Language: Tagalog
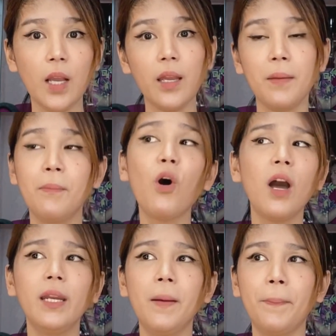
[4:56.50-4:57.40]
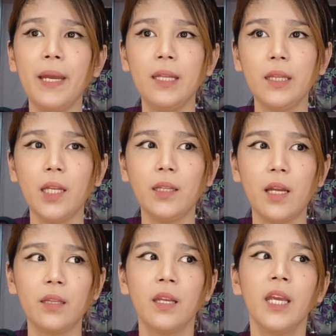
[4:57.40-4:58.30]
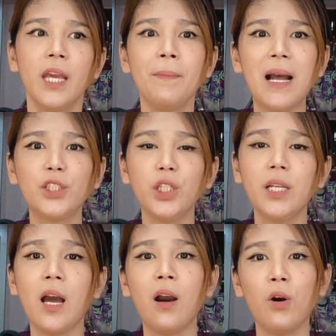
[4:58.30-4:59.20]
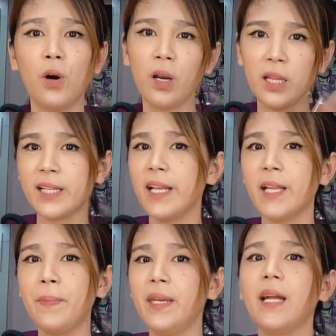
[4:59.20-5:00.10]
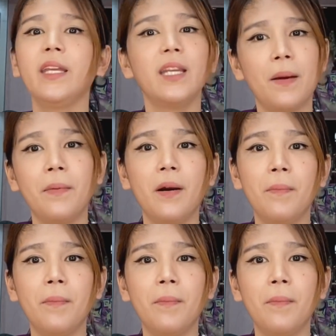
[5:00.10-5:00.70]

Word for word: Ayan, mukha ka ng payat tignan. Imagine ha, uh, let's say sabihin natin na